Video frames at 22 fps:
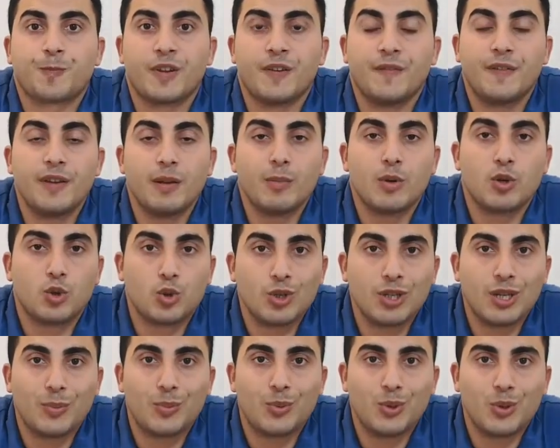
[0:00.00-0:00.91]
Firma şunu
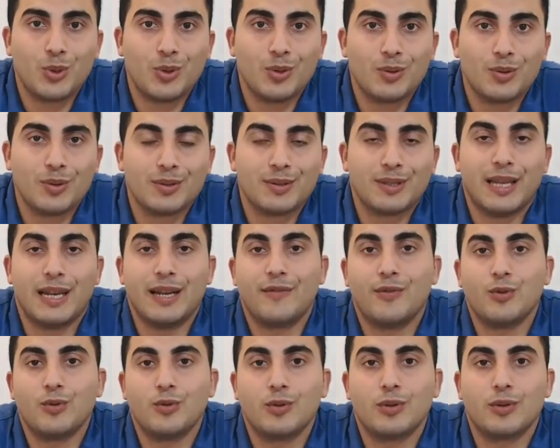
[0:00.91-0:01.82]
yapıyor.
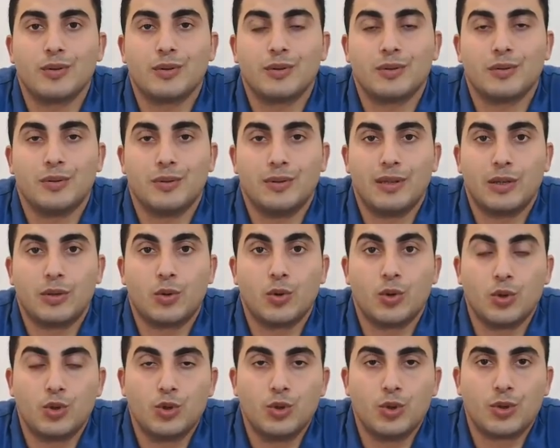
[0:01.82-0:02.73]
Telefonla
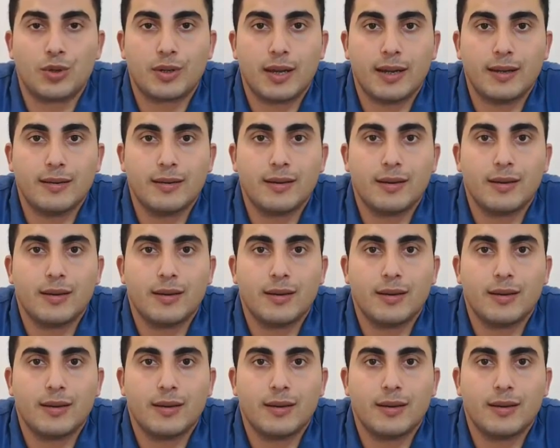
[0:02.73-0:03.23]
görüşüyorken